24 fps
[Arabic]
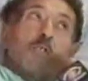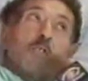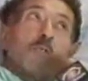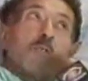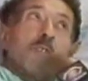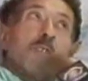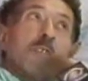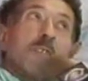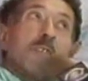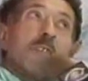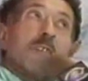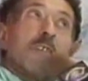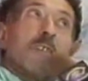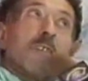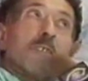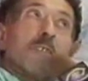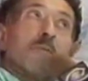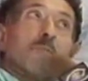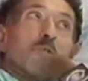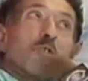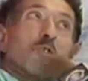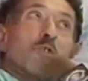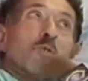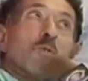تعالج فيي
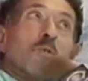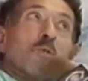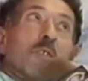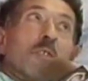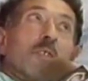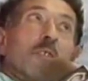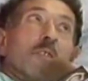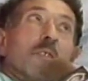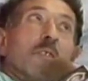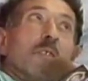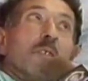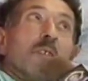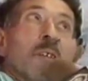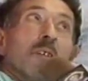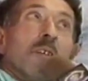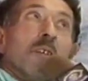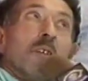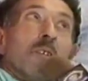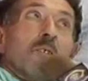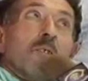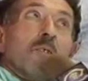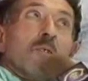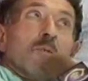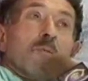قاعد مشكورين
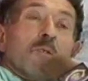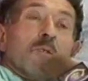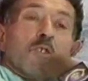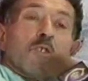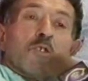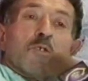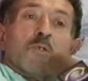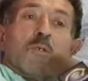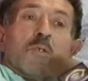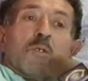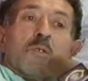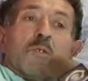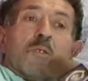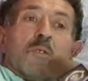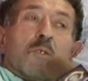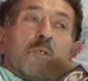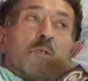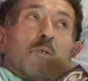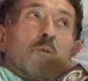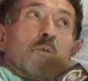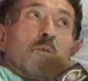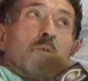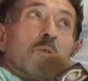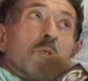وبشكر
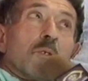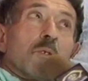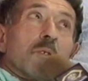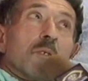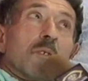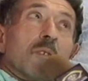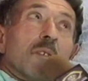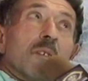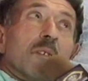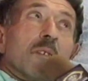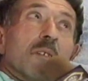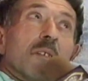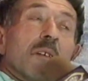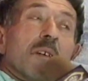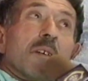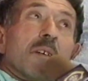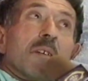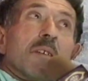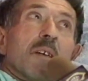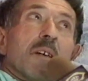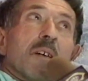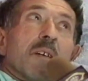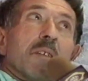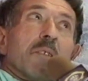الدكتور اللي
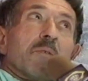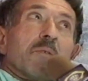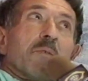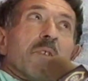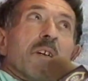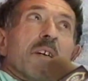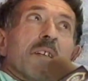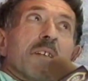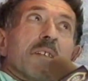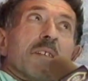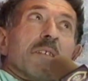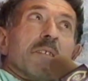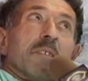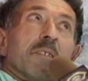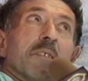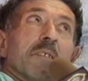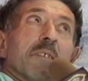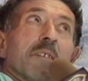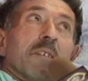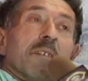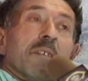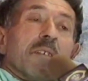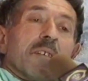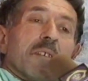يعني فعلا
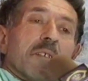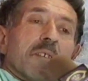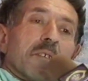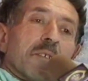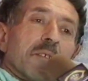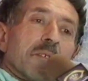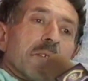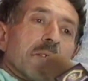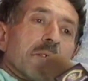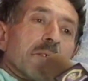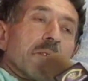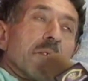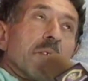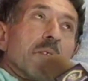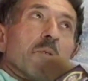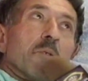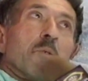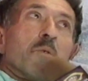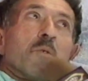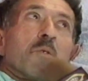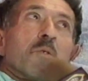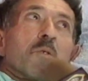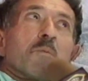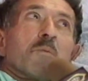
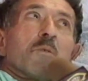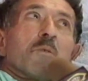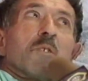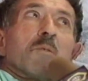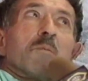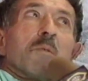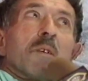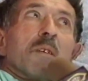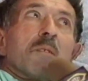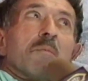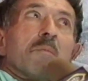اللي هو اسمه